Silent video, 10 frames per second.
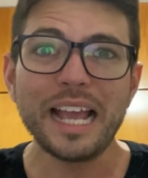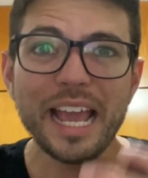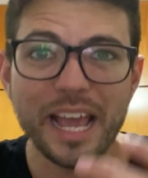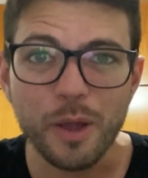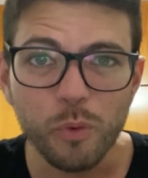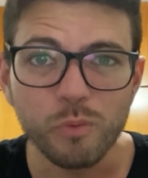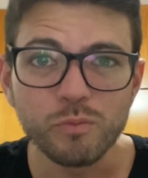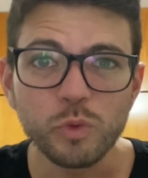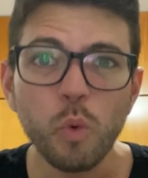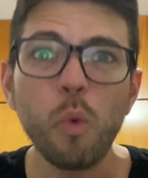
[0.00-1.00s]
Eu,
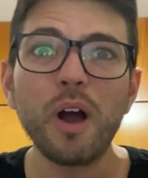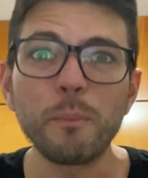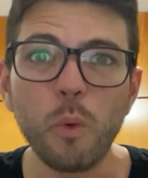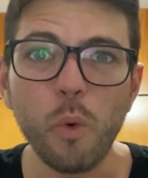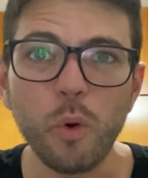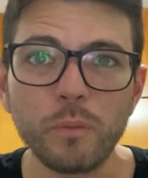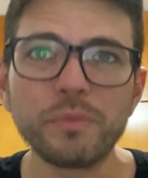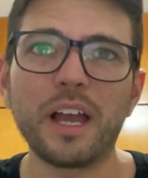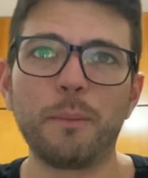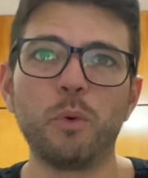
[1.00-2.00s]
o amor,
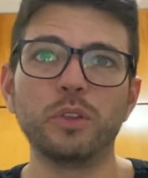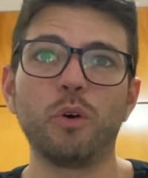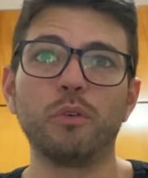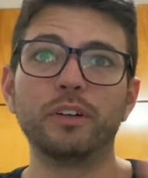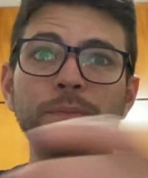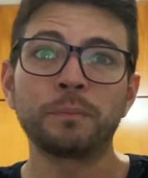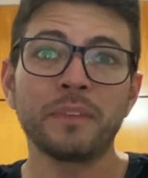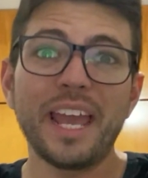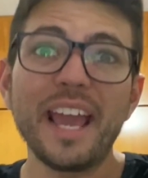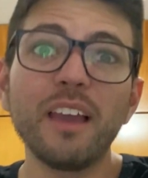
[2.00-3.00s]
a boa nova.
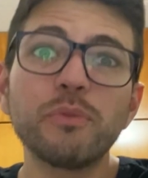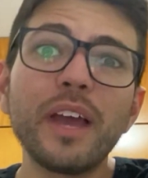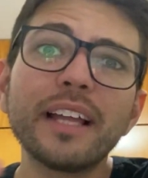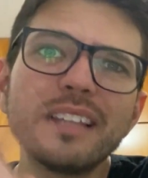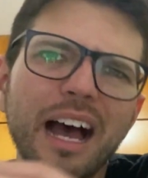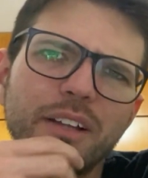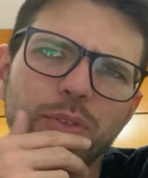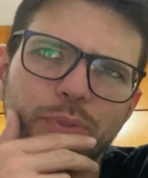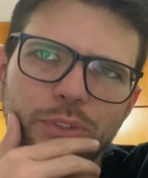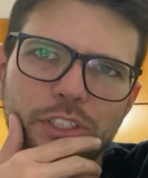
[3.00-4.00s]
Em verdade eu
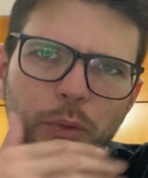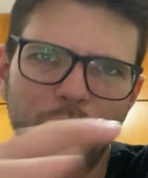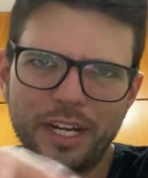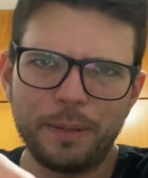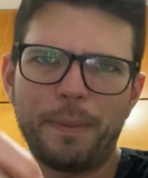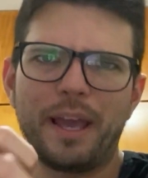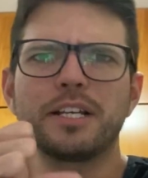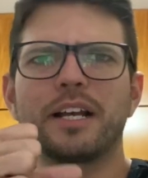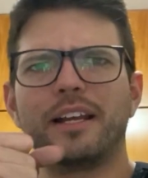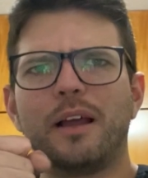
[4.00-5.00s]
vos digo, aí ele pede
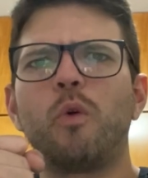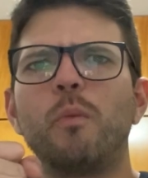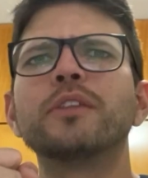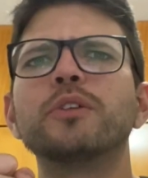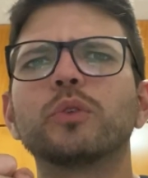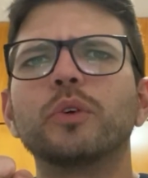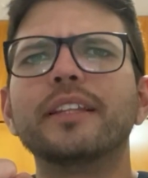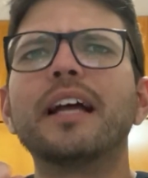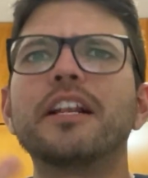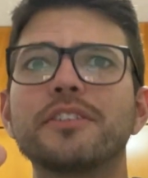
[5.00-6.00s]
aquele argumento de
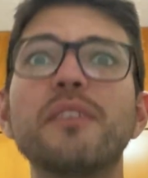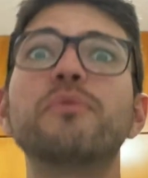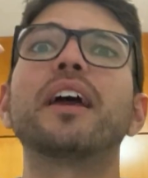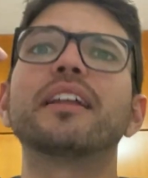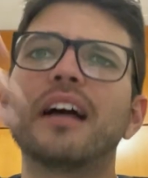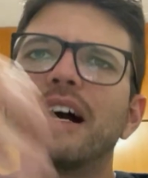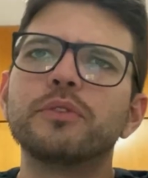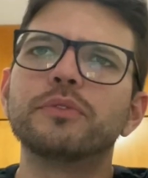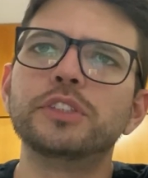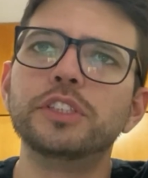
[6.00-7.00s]
autoridade, né? Em verdade eu
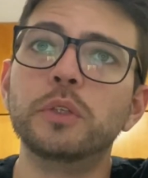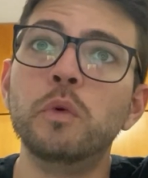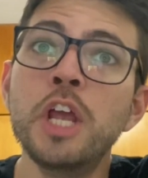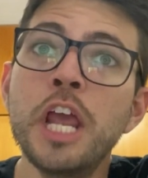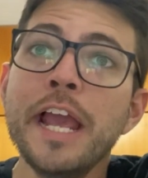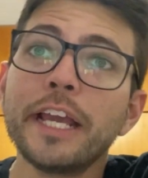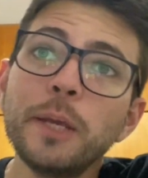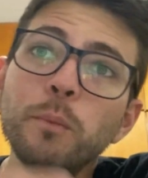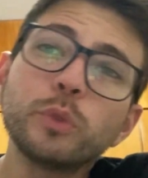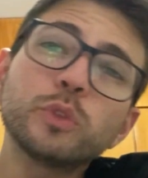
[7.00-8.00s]
vos digo, que
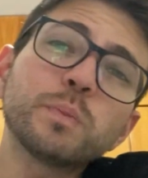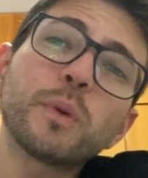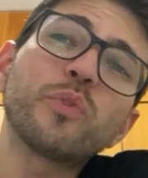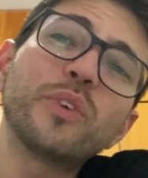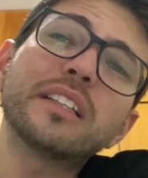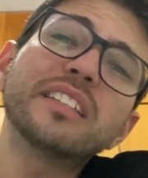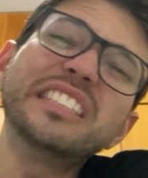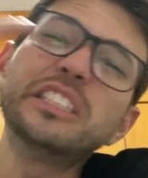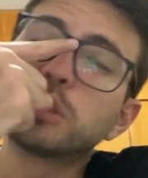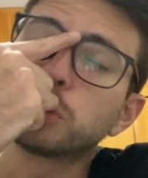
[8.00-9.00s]
muitos profetas
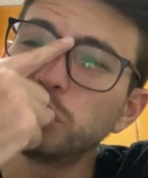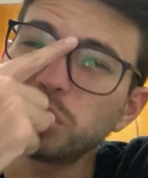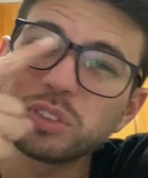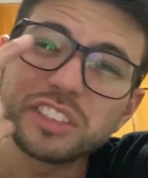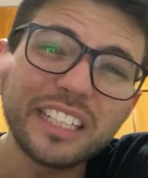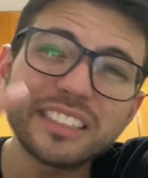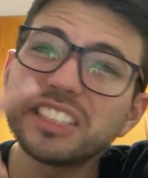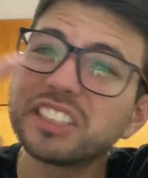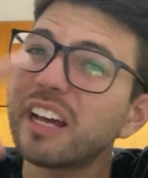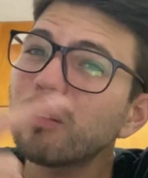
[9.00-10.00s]
e justos
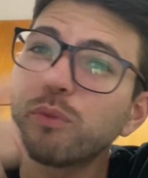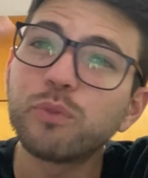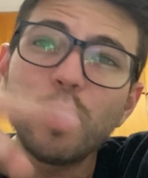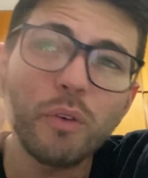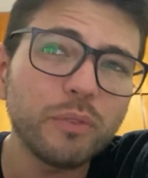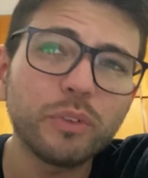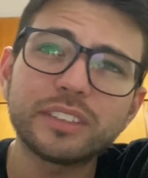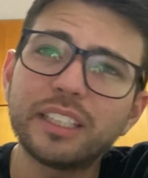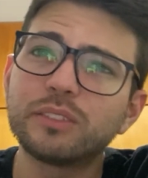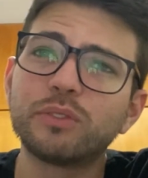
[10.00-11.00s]
desejaram ver o que
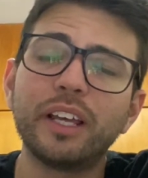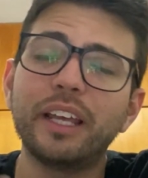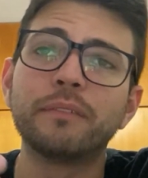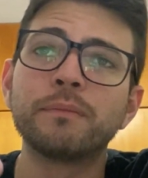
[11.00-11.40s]
vocês veem,